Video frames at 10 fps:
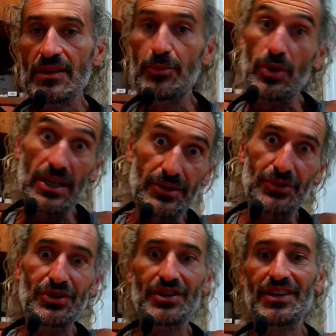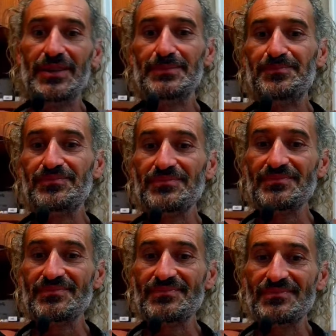più che altro dire
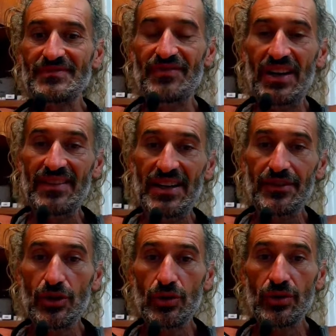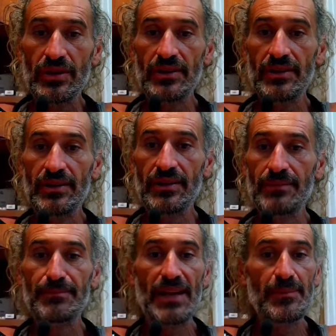va avanti con eh,
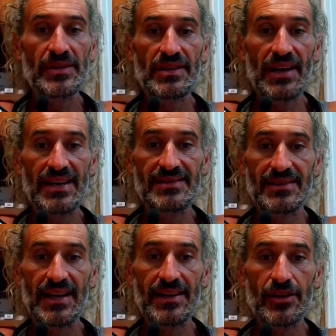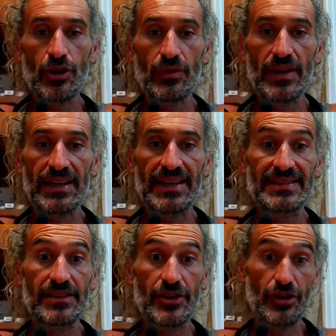la MD Ryzen i9
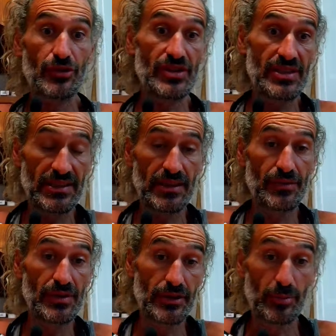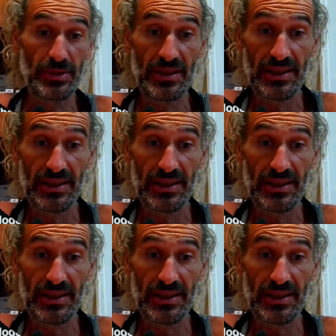HX370, quindi il top della